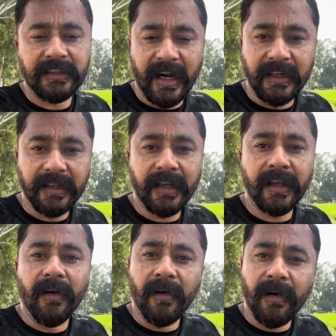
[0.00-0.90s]
स्टार्ट
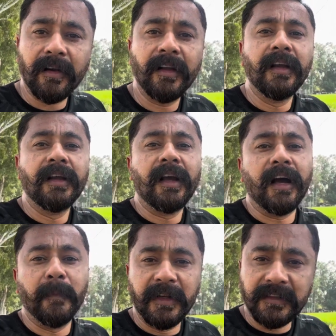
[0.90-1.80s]
करें और
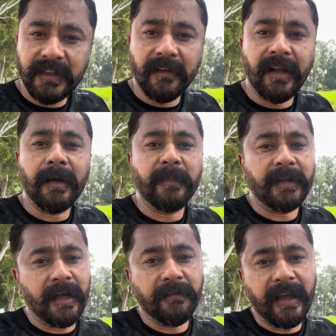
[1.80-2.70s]
अमृतसर वाला
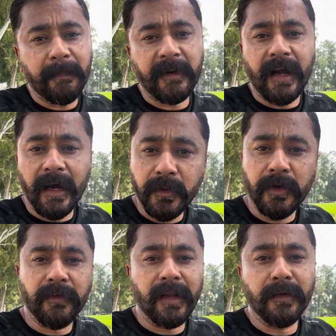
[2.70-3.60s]
पठान वाया
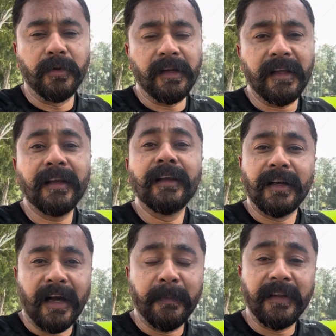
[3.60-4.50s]
पठानकोट वाला रूट लें
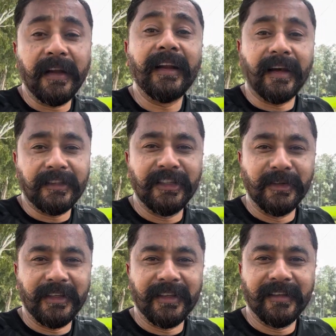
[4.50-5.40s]
आपकी राइड अच्छी
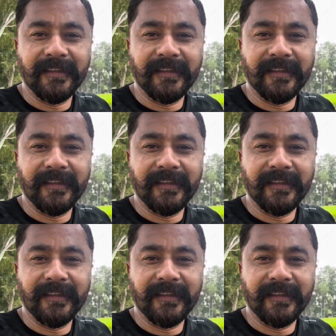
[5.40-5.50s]
होगी